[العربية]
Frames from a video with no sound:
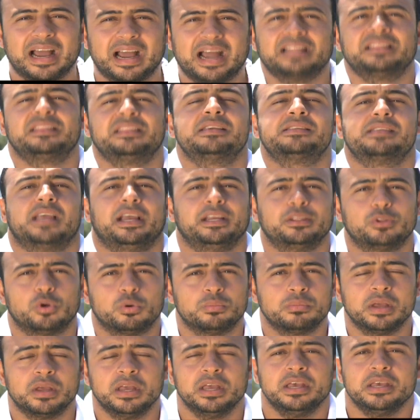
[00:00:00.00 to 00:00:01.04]
حد
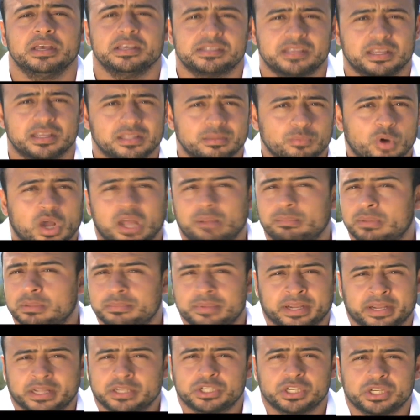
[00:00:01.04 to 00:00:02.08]
يساعدهم سيدنا محمد
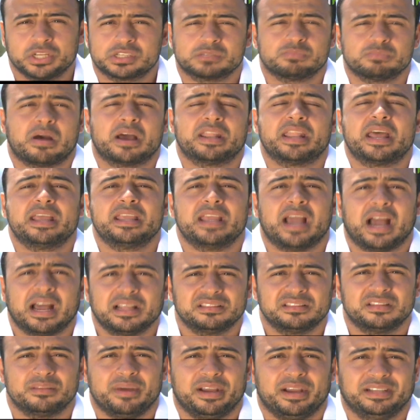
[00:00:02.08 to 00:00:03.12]
ما كانش يسمع عن اي
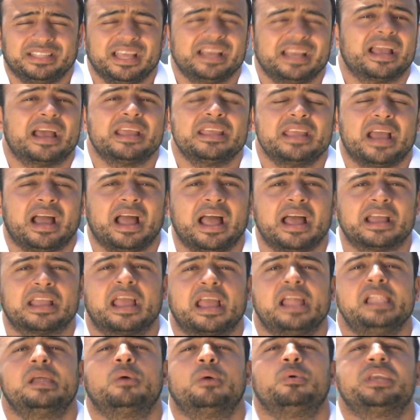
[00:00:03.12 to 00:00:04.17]
حد محتاج اي
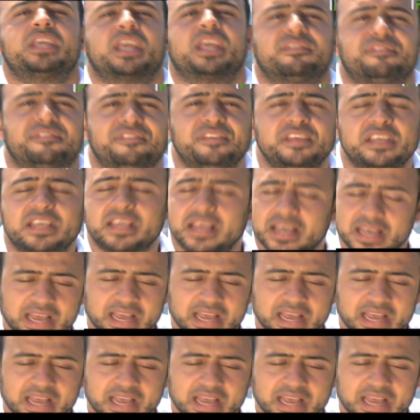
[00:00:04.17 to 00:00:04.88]
حاجه الا ويكفيه